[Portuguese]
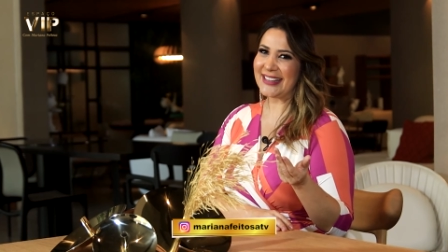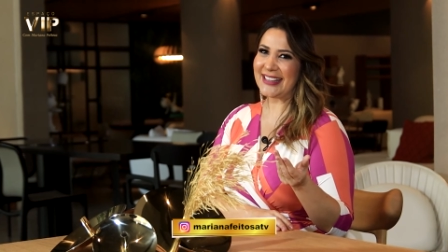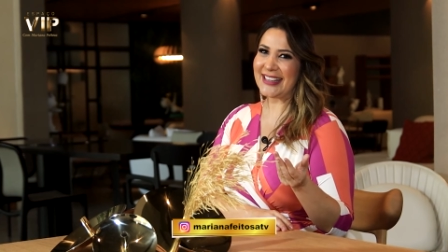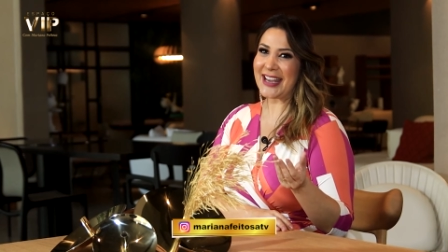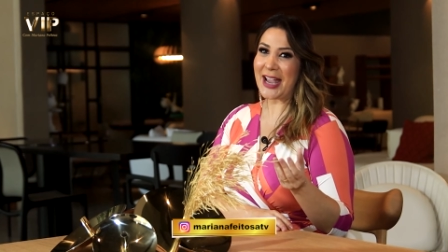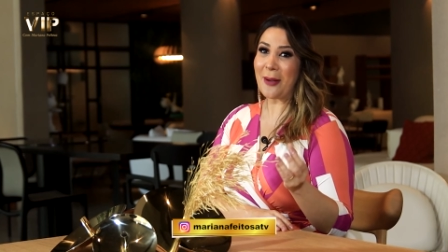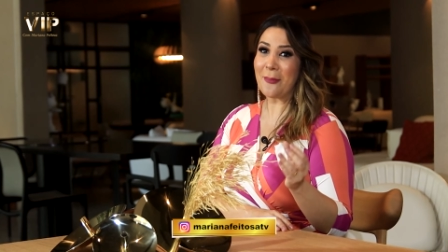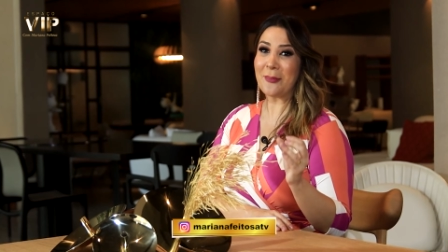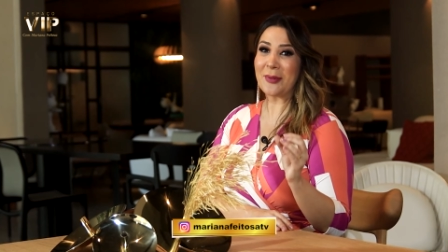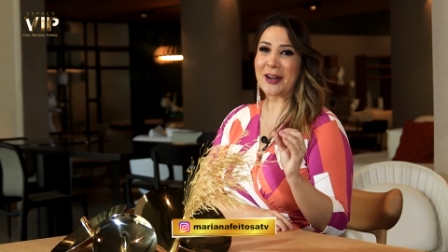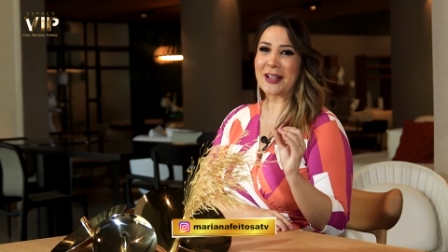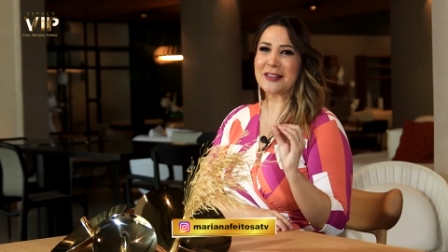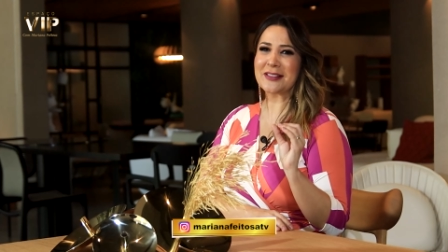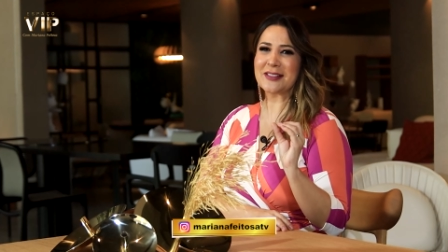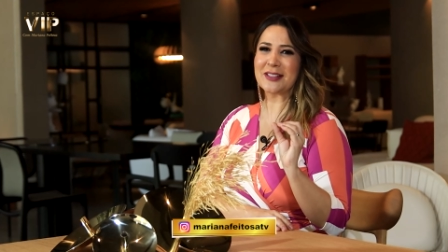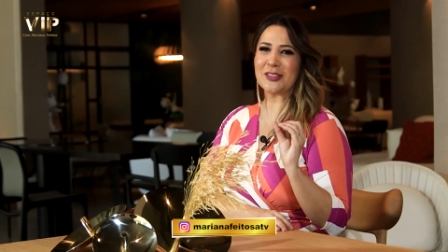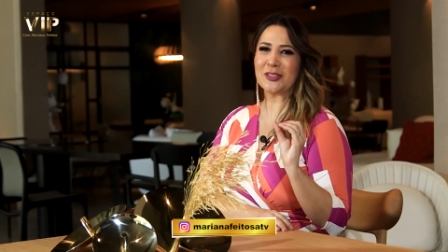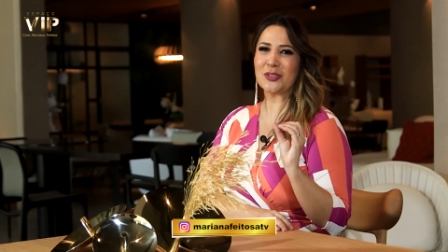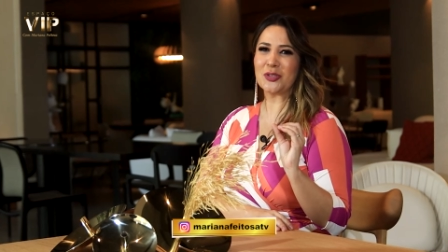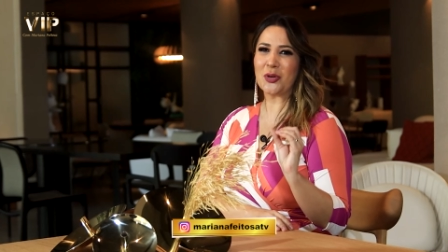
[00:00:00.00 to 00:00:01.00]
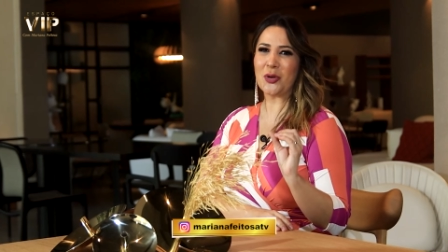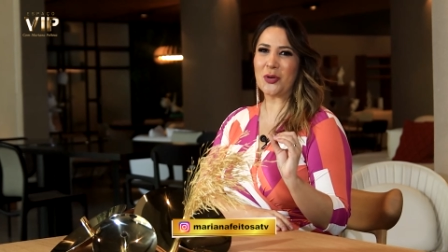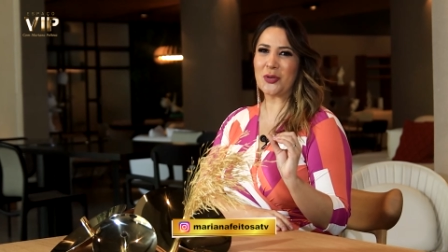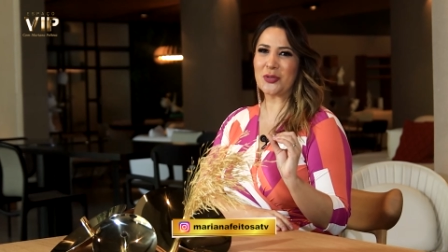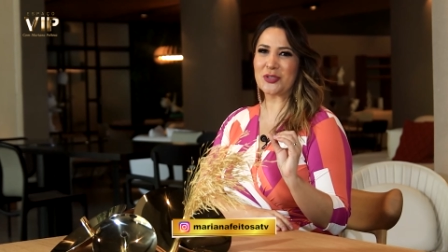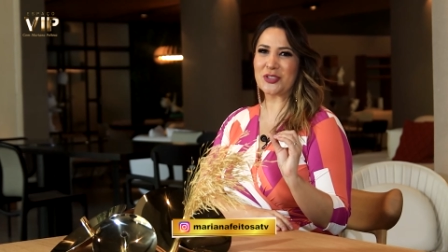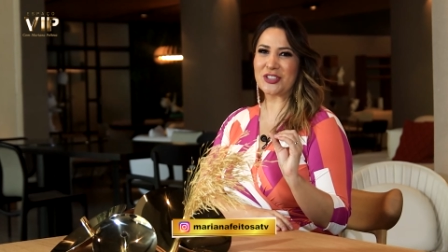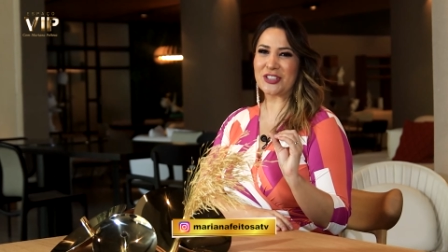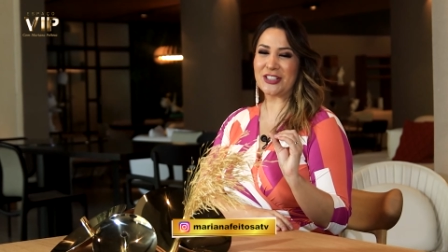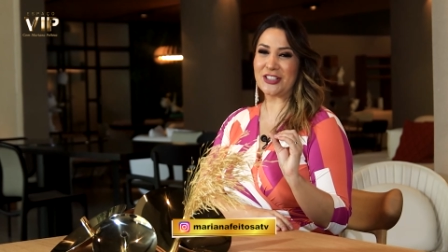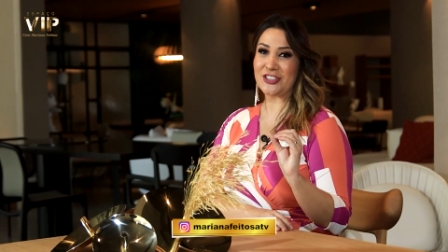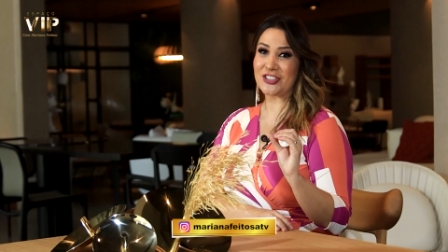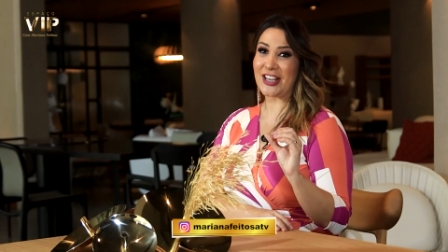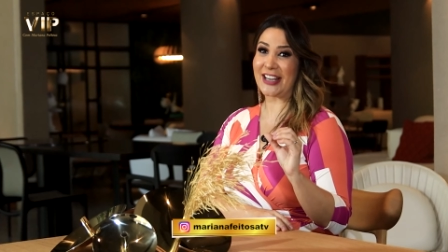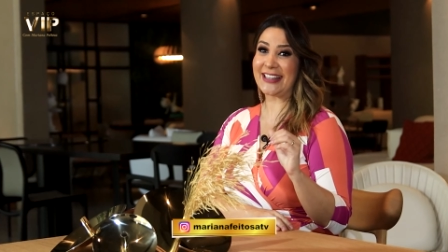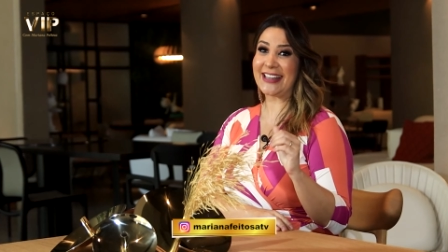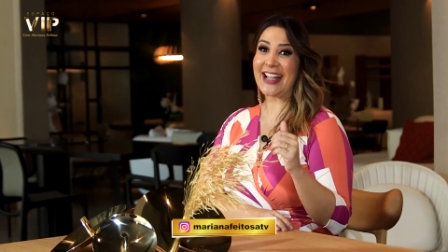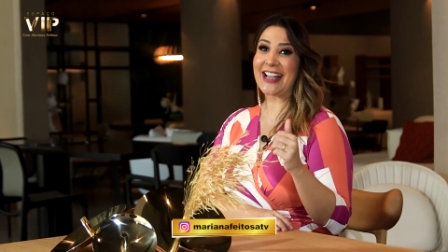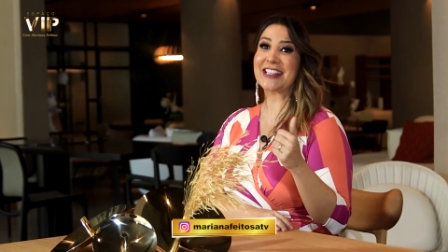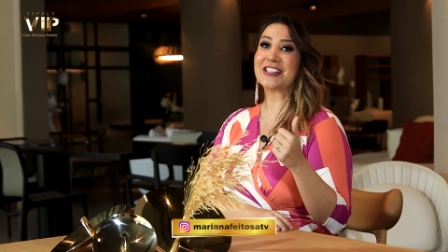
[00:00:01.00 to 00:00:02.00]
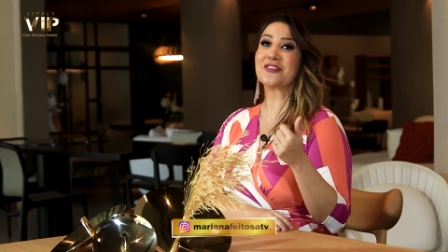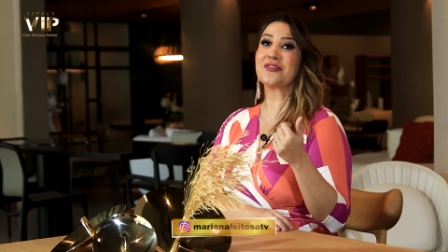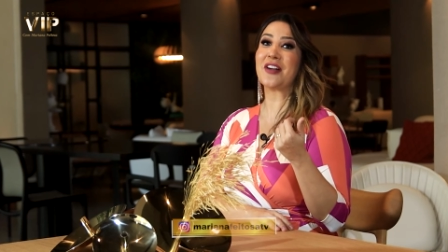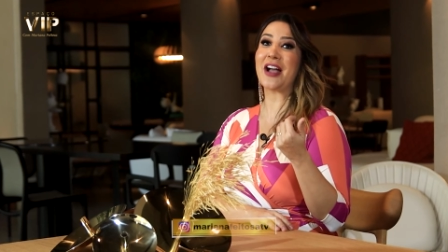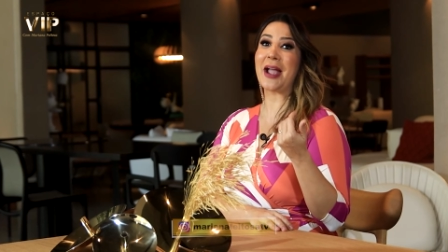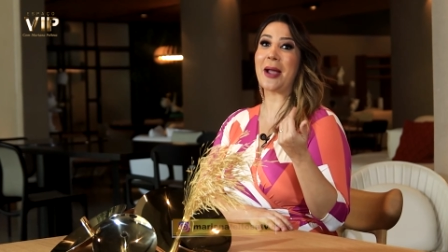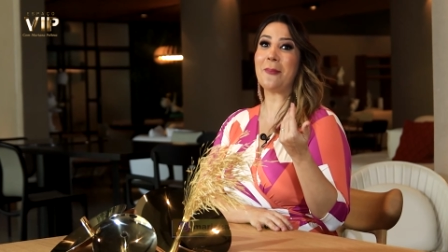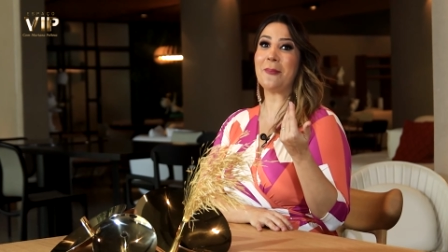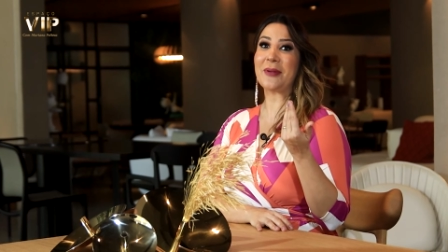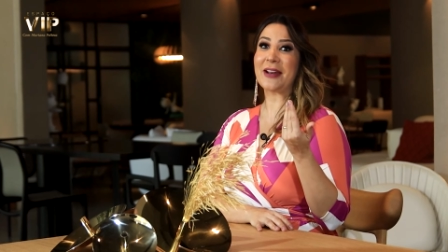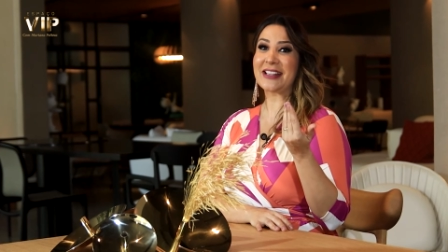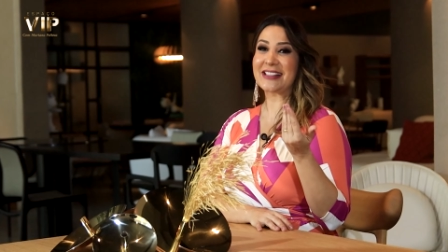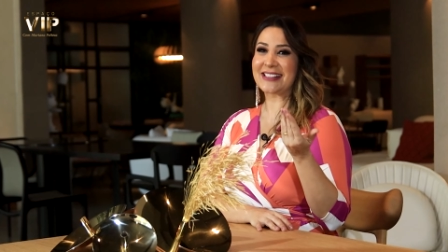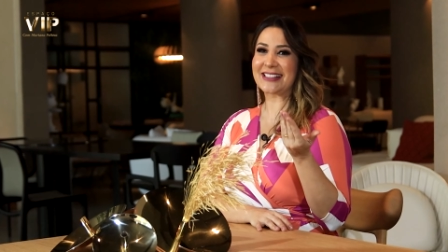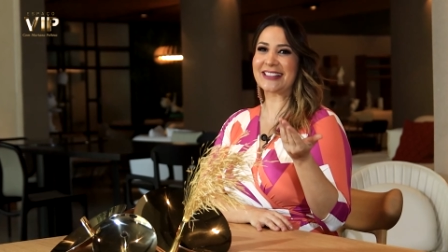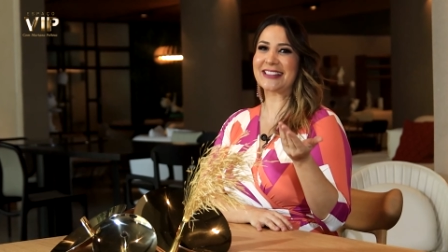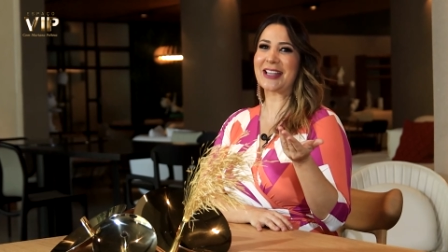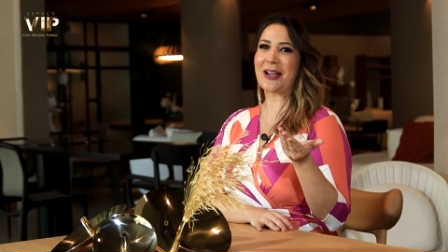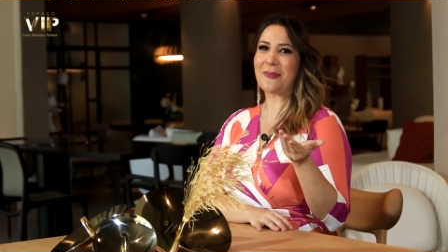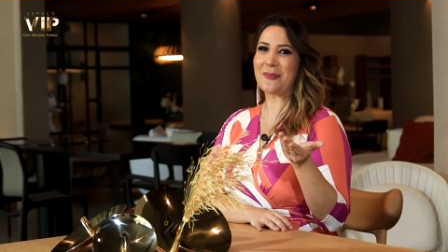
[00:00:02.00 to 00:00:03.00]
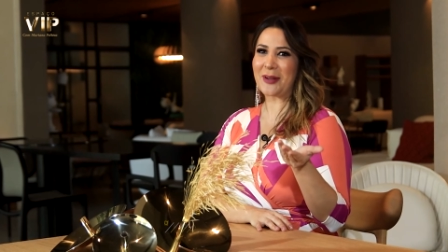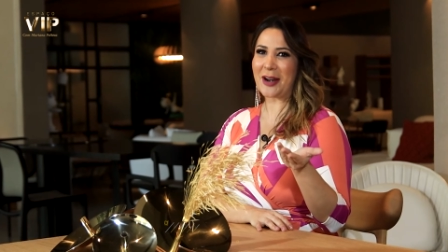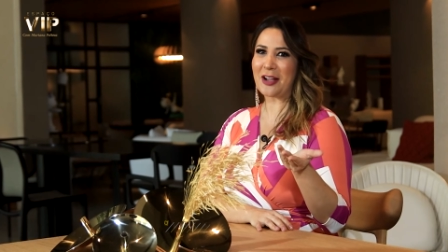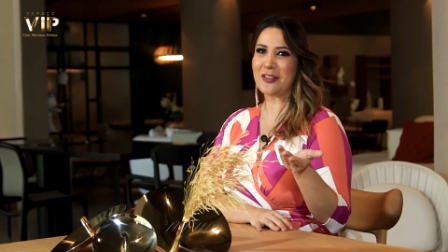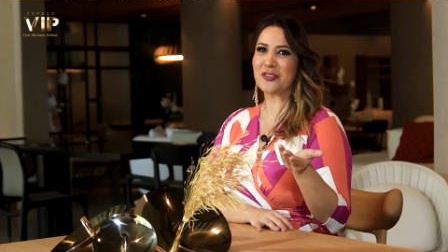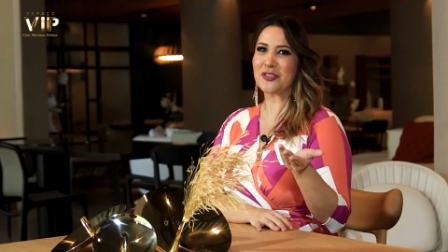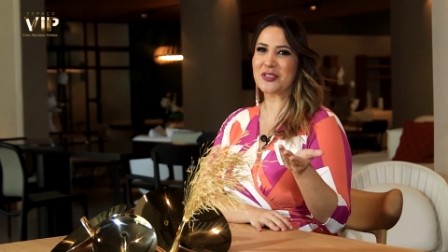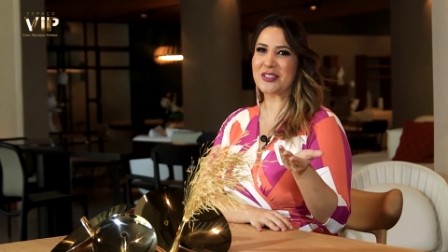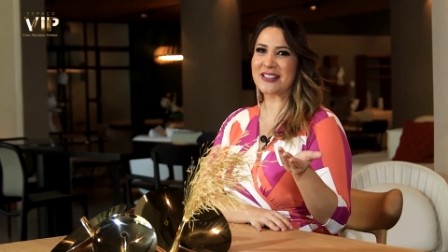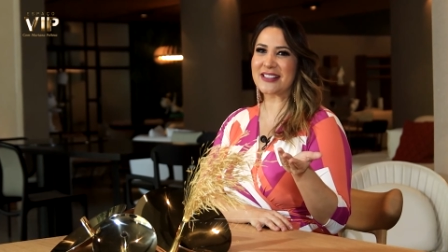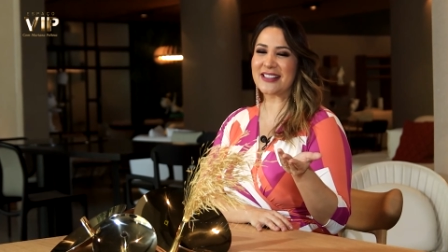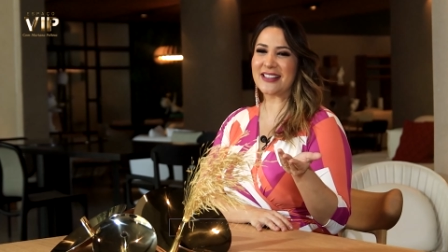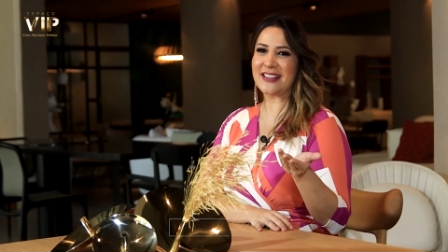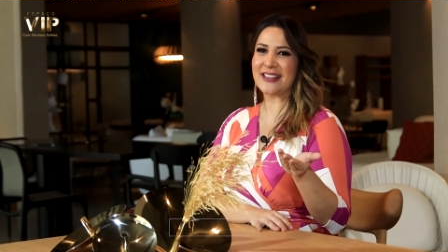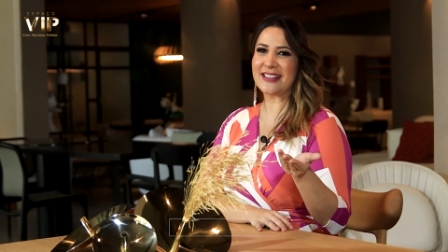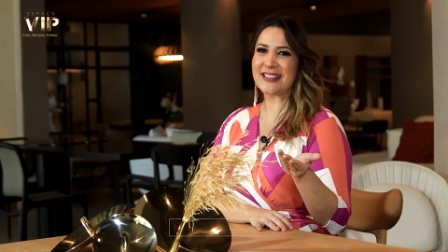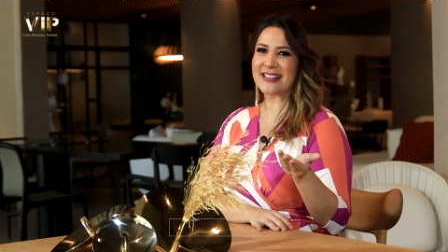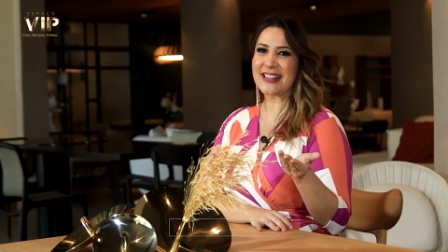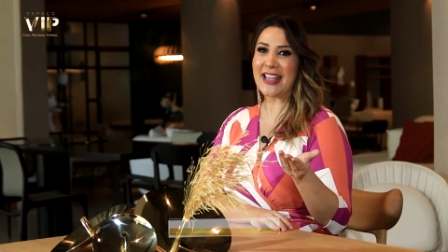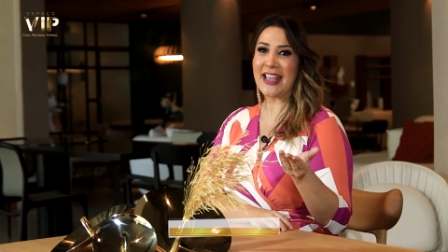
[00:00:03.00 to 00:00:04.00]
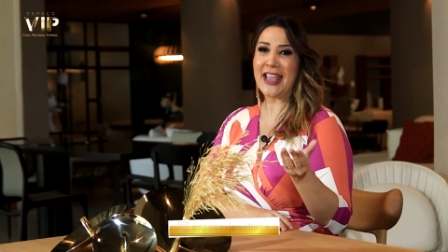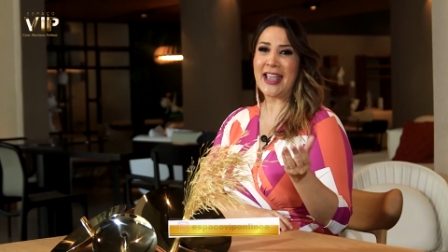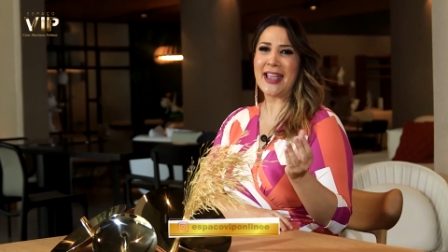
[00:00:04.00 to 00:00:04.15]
que apresentou, gente, aliás, vai apresentar para vocês